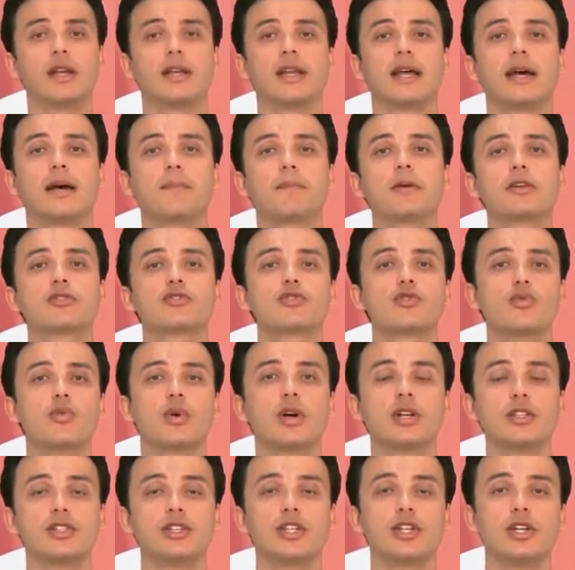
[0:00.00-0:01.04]
na
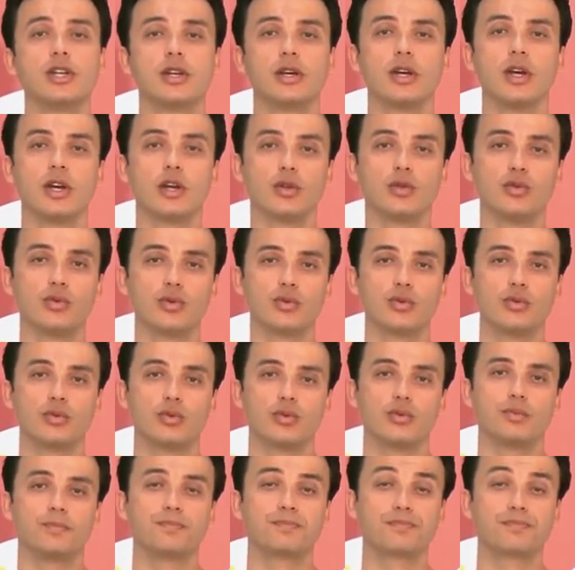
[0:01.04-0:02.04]
pessoa de, do